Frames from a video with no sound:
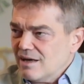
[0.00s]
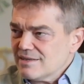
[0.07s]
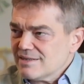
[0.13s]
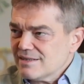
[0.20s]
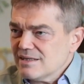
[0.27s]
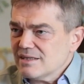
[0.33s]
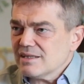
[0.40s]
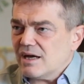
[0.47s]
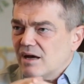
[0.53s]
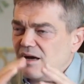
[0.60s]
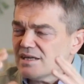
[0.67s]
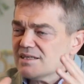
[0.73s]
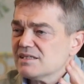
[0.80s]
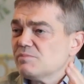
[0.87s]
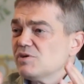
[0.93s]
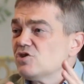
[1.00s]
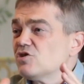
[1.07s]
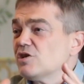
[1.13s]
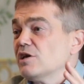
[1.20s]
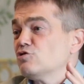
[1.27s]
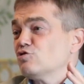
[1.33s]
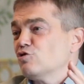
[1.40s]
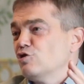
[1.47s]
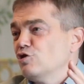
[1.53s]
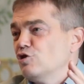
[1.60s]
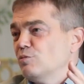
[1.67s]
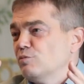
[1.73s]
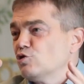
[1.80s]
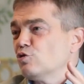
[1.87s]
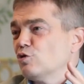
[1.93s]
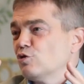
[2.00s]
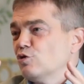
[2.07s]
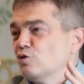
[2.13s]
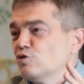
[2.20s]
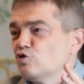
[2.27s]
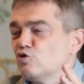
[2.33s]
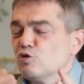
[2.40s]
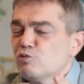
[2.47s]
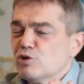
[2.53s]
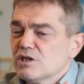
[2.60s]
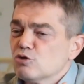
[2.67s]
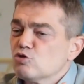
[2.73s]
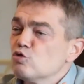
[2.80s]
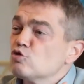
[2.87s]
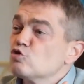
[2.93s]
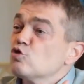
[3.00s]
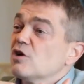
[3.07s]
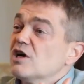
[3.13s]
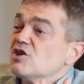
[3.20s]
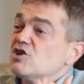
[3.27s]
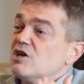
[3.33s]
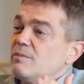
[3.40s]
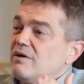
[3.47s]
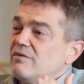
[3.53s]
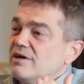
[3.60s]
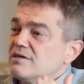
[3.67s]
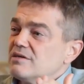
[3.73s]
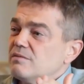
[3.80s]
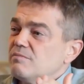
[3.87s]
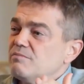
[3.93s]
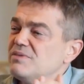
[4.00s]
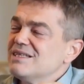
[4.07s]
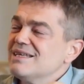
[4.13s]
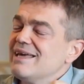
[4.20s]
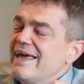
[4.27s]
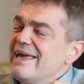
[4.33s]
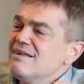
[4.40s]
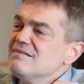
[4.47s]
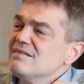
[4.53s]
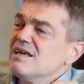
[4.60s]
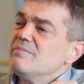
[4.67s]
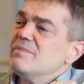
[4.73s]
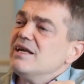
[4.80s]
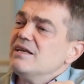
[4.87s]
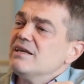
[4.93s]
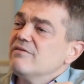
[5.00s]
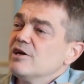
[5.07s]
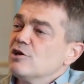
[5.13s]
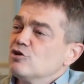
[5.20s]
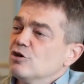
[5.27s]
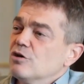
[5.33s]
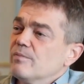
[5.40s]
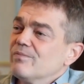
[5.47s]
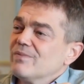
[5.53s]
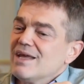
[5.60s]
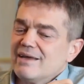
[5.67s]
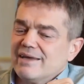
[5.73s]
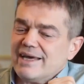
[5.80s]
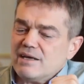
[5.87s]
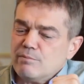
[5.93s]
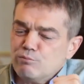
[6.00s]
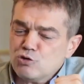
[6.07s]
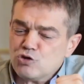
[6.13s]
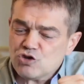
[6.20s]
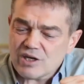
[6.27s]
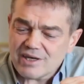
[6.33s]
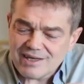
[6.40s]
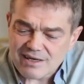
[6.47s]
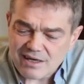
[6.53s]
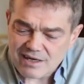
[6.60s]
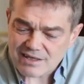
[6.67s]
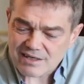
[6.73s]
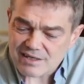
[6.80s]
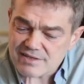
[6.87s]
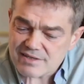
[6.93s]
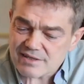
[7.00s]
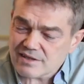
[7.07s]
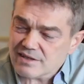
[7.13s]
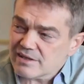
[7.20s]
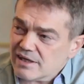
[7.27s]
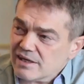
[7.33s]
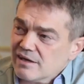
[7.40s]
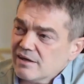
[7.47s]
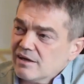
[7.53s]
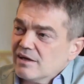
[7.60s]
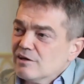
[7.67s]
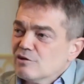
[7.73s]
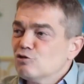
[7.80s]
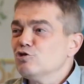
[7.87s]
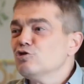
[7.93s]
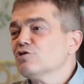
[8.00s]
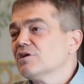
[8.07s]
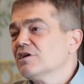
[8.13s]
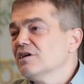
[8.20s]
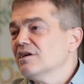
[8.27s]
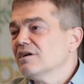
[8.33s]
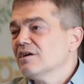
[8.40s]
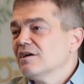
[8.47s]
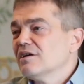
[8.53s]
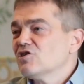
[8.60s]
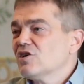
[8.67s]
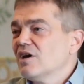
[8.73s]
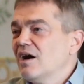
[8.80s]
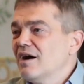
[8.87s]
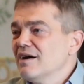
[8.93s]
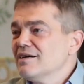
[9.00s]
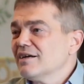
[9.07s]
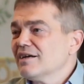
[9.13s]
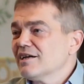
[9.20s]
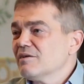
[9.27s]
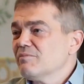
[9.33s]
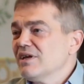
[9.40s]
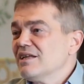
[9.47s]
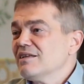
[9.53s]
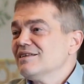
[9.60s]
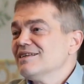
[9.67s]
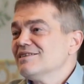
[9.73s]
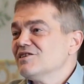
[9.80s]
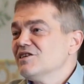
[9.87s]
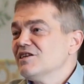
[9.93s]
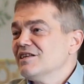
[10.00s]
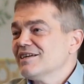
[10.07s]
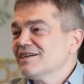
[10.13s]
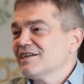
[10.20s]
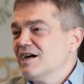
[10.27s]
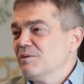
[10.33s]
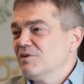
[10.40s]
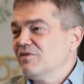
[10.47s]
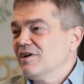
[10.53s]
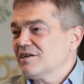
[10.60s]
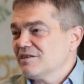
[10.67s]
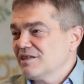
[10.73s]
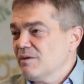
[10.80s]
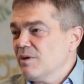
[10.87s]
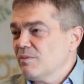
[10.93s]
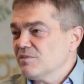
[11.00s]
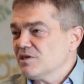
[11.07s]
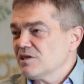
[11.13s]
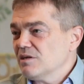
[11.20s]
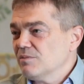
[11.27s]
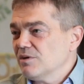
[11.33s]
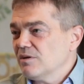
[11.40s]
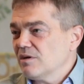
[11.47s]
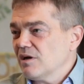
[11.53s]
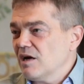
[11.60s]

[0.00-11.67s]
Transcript: aslında az bir şey söylüyor birçok konu. Çünkü burada çok çok aşama var. Bize en temelini veriyor. Hı. Yani bu çayın arkasında diyor ki işte Ankara Belediyesi'nin ikramı var dememiz gibi.